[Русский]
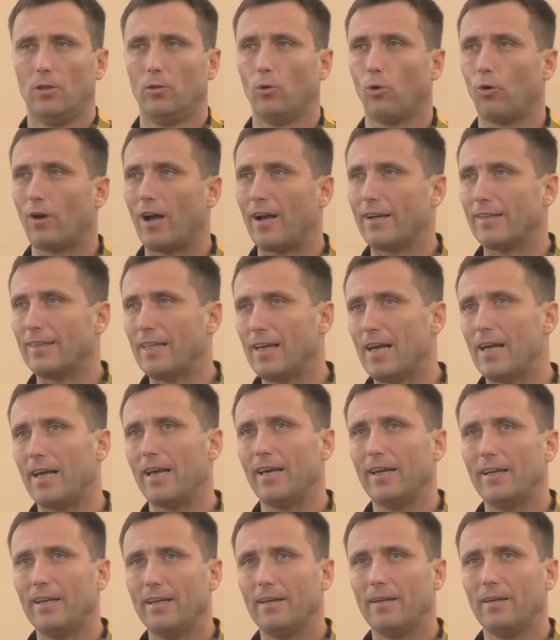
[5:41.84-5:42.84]
Но
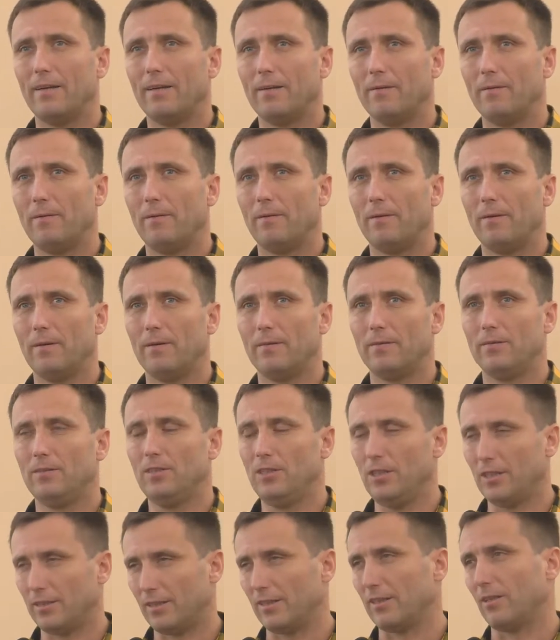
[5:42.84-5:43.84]
когда
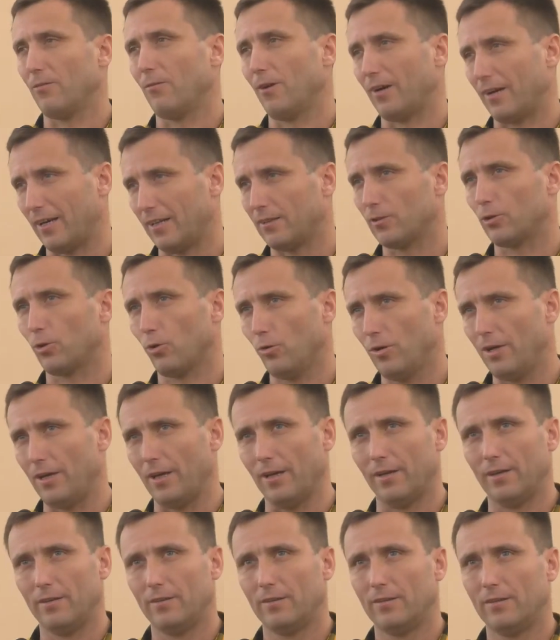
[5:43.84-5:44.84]
нет этого
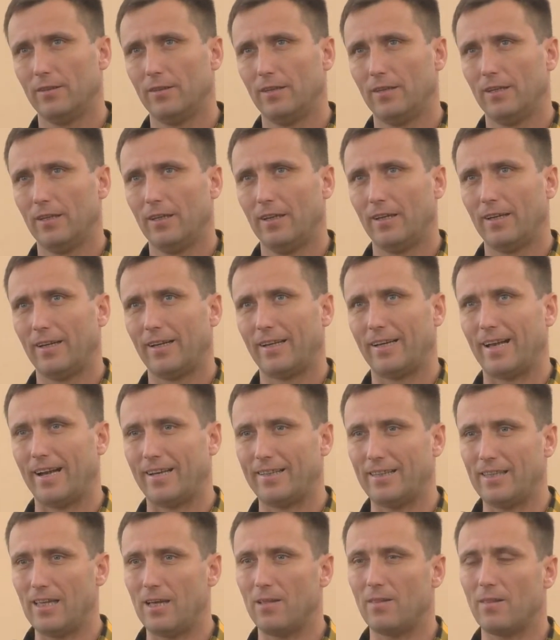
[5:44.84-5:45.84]
контроля,
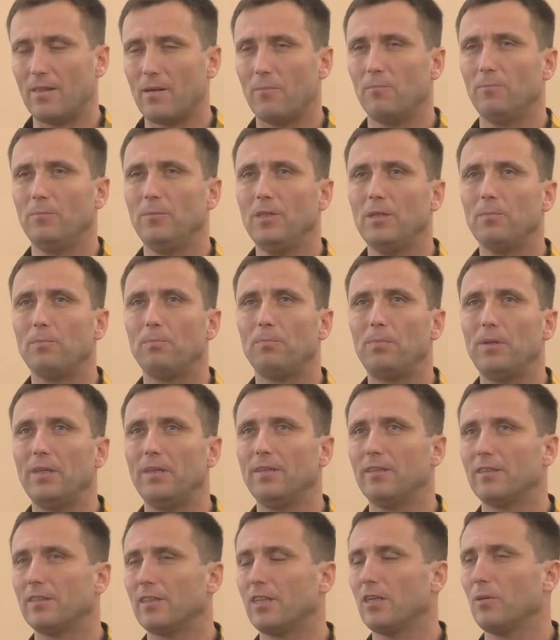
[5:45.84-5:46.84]
когда нам не
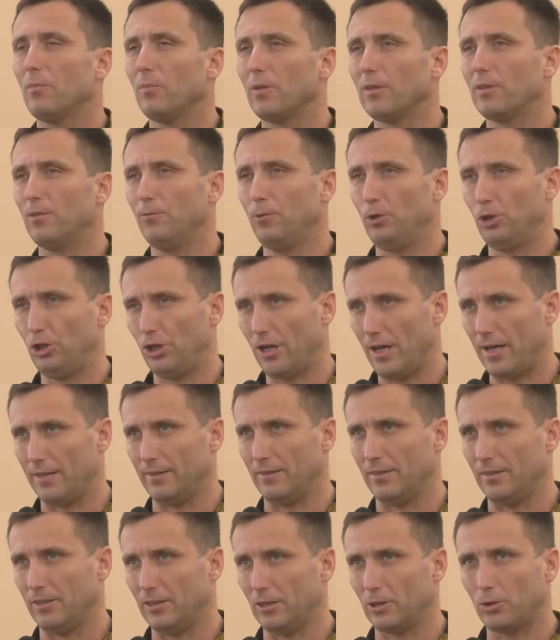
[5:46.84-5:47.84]
перед кем
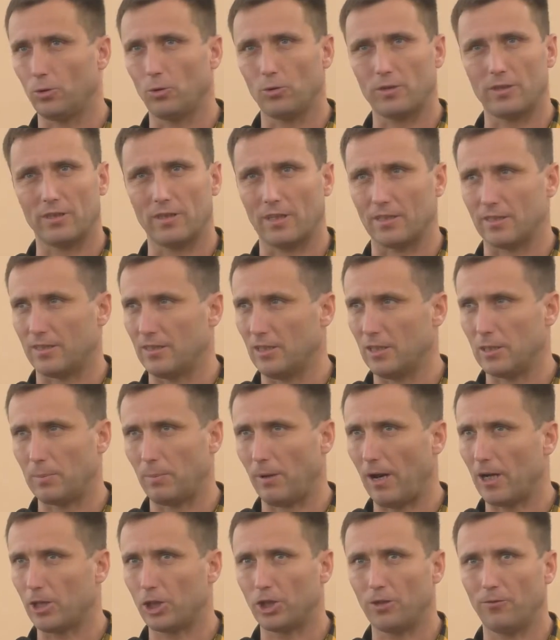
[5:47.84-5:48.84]
отвечать, и никто с нас не
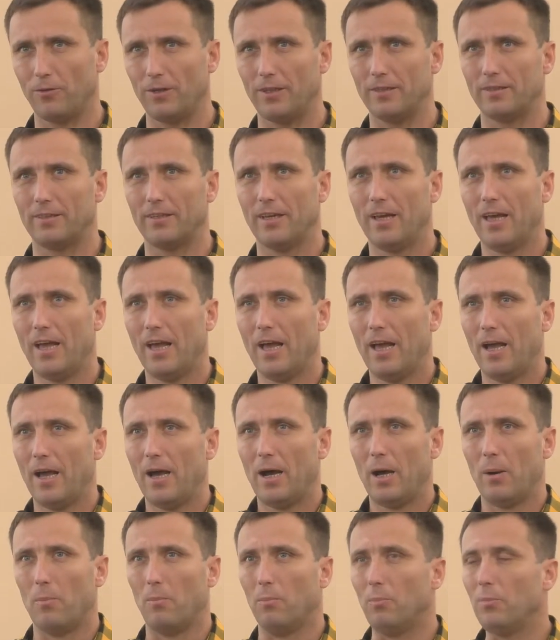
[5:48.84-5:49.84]
спрашивает,
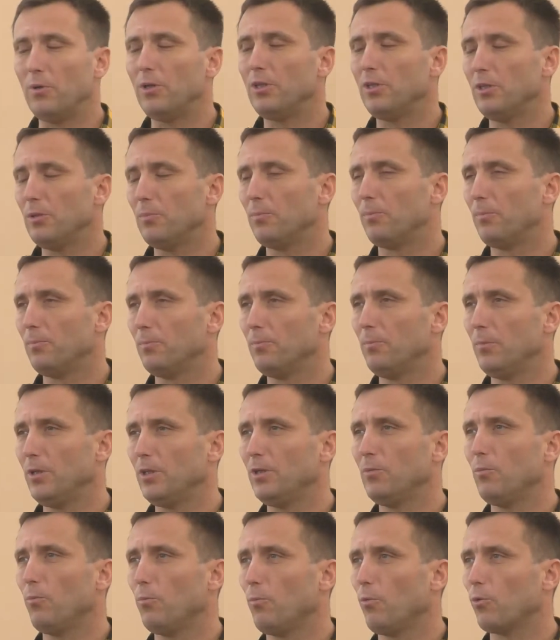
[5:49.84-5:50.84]
мы не,
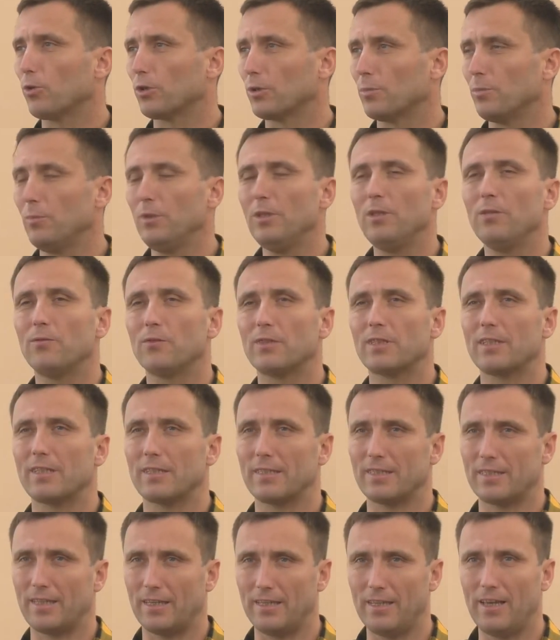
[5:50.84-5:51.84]
мы не можем, мы не в
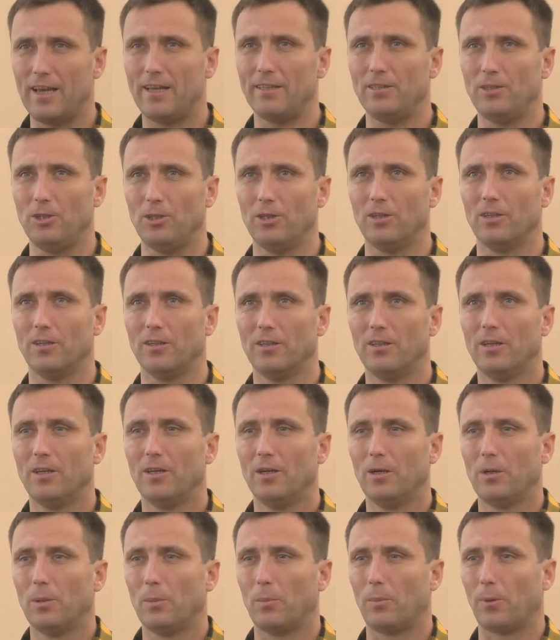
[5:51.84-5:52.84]
состоянии
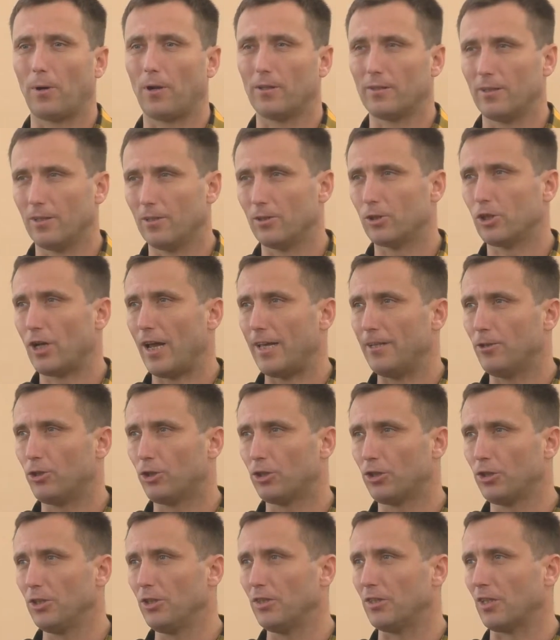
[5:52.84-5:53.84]
продолжать
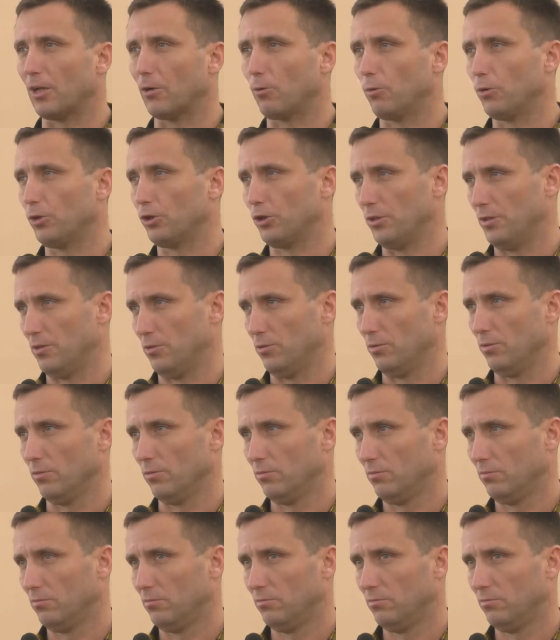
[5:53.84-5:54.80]
жить такой жизнью.